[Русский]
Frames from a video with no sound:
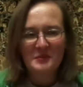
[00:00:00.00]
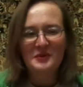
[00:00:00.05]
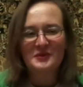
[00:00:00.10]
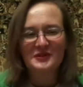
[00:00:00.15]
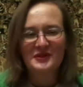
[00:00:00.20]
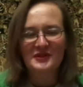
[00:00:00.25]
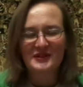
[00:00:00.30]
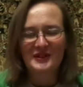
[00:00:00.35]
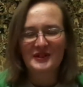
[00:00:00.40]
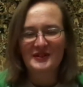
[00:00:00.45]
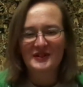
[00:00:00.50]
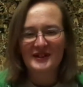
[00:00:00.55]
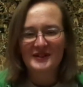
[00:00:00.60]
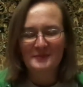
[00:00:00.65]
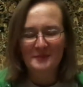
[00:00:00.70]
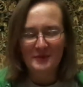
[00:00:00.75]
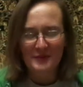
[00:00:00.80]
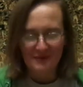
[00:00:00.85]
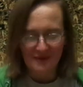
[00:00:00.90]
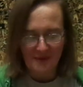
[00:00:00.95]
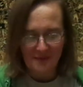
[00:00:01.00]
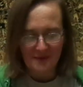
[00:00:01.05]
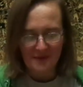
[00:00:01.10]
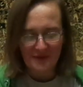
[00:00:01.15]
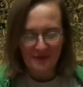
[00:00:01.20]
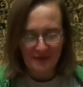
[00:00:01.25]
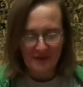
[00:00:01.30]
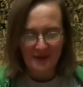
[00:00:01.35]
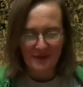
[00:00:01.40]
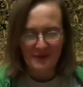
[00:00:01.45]
можно сказать, под вопрос
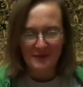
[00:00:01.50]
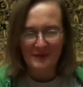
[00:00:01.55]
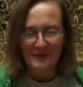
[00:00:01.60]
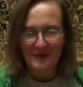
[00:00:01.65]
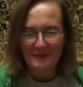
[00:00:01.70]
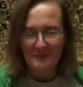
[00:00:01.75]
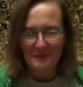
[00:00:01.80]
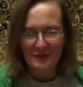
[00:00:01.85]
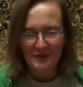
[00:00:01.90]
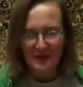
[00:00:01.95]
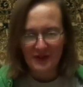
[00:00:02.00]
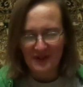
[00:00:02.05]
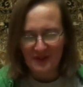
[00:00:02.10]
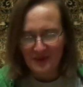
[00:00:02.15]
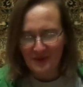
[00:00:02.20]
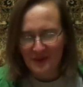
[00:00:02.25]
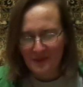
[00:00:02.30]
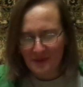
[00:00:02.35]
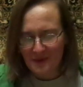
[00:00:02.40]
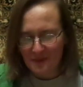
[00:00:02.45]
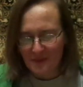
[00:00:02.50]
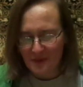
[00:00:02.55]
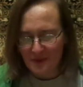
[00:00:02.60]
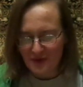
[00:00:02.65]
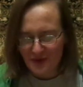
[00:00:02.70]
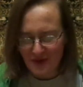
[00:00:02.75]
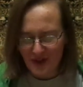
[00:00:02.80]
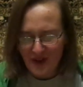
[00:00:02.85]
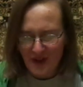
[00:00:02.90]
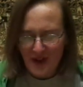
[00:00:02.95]
второго вопроса, который был
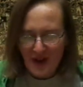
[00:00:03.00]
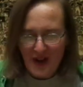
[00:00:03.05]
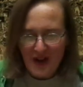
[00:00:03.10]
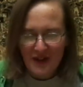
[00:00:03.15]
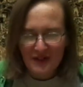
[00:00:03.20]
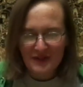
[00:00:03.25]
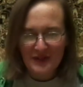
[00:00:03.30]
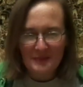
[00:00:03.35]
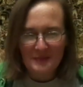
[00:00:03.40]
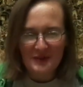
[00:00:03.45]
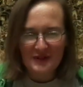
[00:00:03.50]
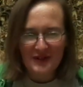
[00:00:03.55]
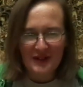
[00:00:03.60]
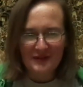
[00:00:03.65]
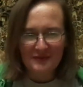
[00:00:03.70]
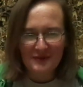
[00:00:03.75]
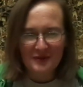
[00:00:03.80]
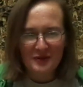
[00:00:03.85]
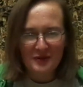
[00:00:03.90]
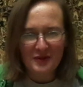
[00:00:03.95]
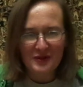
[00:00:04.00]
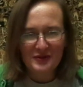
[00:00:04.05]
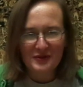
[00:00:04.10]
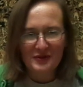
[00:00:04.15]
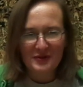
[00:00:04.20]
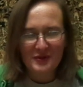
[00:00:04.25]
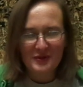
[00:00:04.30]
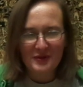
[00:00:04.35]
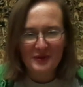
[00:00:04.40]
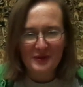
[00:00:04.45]
позже, записать видос,
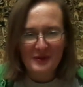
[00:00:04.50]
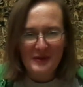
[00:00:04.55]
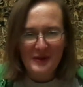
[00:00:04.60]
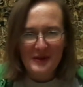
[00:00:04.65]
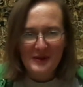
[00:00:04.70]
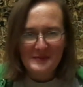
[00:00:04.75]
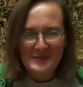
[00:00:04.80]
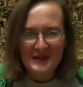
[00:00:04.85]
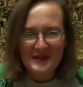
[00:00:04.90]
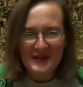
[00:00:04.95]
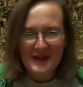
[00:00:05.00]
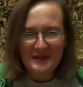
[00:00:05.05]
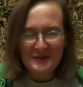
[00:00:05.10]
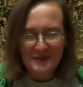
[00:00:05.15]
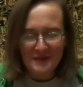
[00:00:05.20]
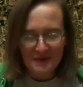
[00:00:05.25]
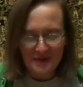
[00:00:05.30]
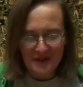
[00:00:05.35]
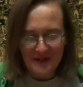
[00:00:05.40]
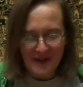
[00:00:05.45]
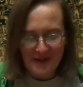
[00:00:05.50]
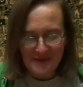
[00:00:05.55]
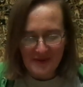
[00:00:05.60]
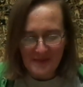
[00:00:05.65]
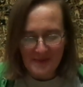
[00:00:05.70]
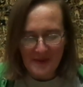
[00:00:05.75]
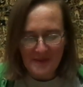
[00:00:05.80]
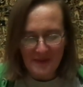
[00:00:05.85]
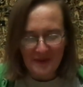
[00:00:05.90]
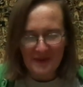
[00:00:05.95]
но меня тут недавно
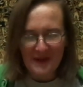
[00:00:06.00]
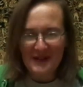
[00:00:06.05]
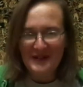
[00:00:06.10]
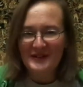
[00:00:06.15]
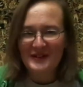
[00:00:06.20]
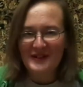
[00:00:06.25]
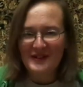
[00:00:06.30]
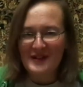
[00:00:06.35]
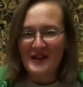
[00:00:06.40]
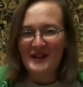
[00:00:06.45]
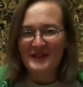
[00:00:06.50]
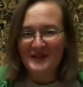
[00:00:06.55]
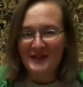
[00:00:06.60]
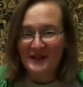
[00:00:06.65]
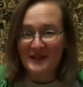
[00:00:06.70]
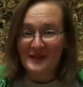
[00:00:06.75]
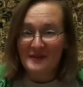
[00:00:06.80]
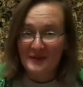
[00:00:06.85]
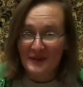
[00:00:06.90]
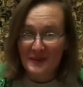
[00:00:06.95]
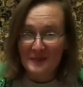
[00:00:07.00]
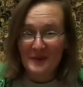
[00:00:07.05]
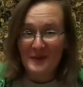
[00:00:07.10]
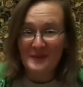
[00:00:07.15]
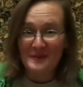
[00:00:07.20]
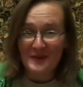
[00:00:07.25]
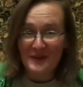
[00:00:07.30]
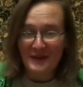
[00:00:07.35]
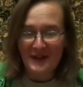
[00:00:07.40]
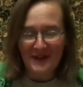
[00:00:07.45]
попинали, и я таки
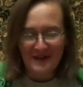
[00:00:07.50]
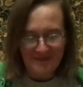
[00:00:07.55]
вспомнила.